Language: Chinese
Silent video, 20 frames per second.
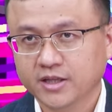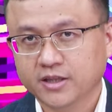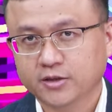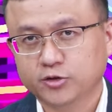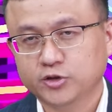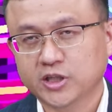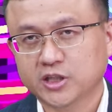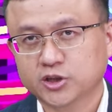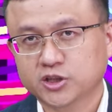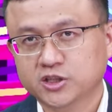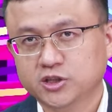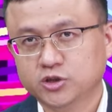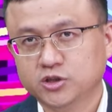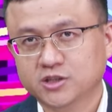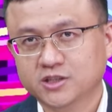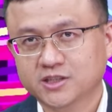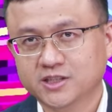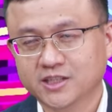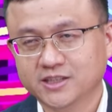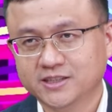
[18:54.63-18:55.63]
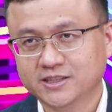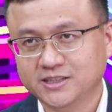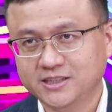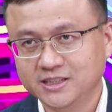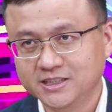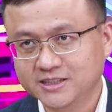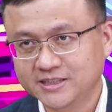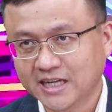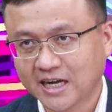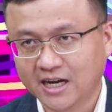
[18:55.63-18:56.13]
就像这
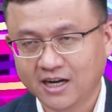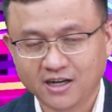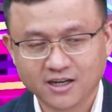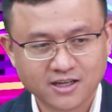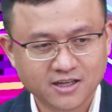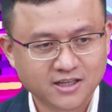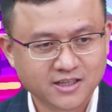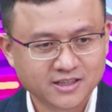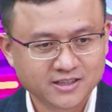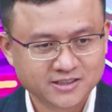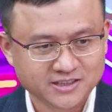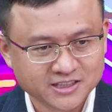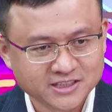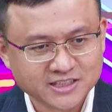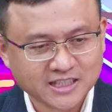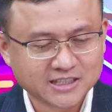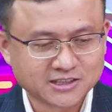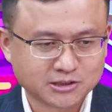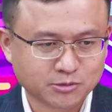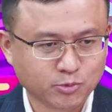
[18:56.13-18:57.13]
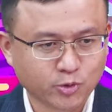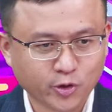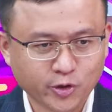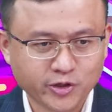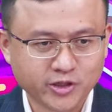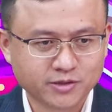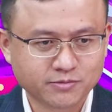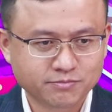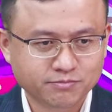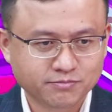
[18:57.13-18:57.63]
技家，技家怎么会
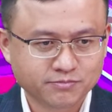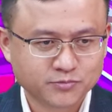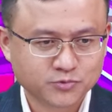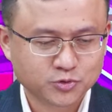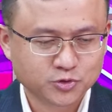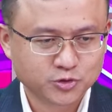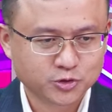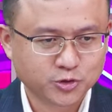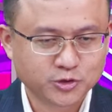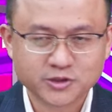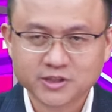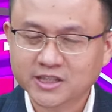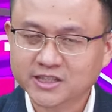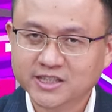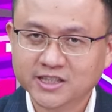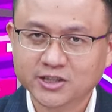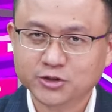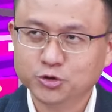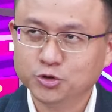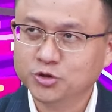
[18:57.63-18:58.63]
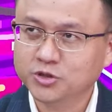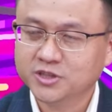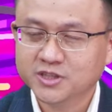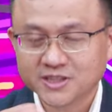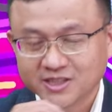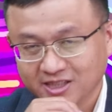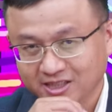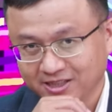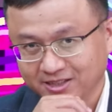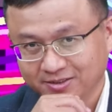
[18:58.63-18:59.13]
能去在这里去
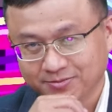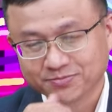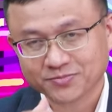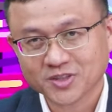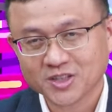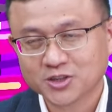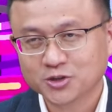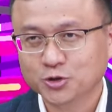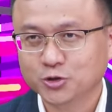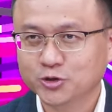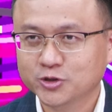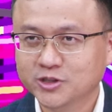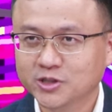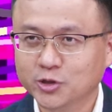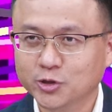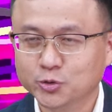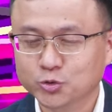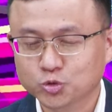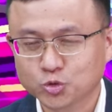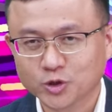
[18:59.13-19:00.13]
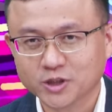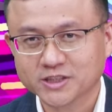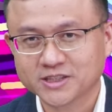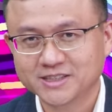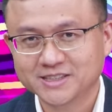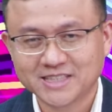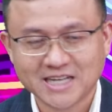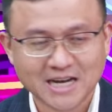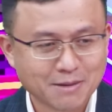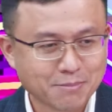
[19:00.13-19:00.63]
呃去做做
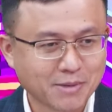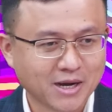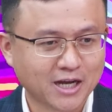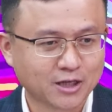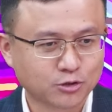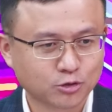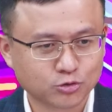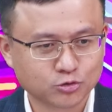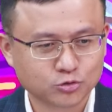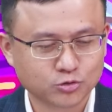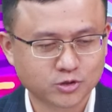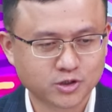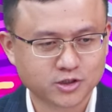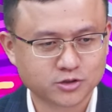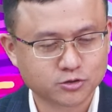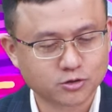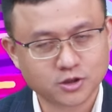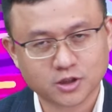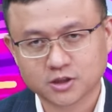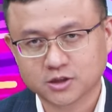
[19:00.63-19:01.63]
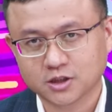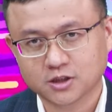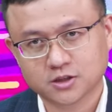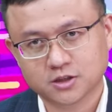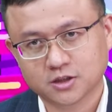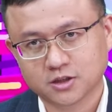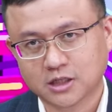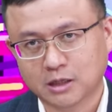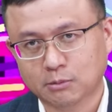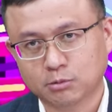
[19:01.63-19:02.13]
加码的动作呢？钟哥真的
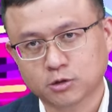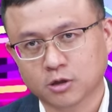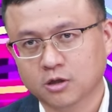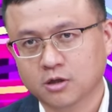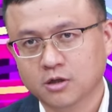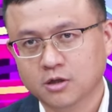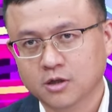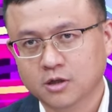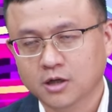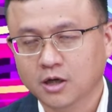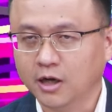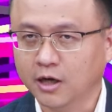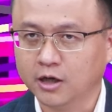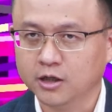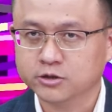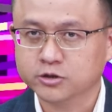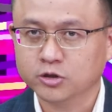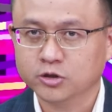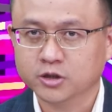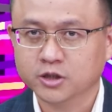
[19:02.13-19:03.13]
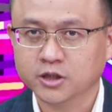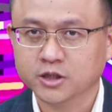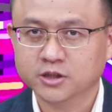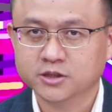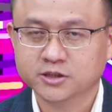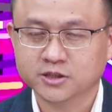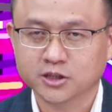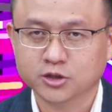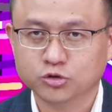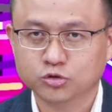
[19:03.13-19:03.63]
是搞不懂啊！钟哥
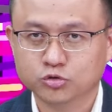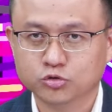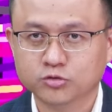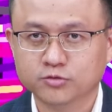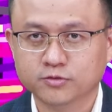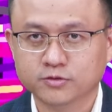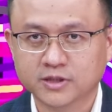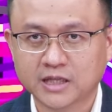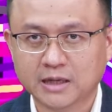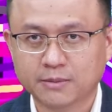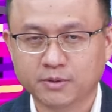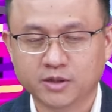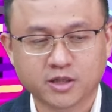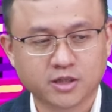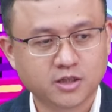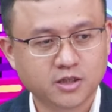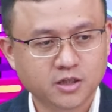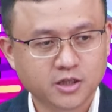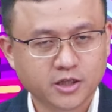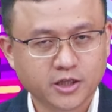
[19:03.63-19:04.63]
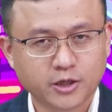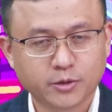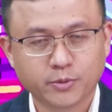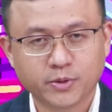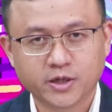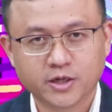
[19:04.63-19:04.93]
只能祝福他们了，因为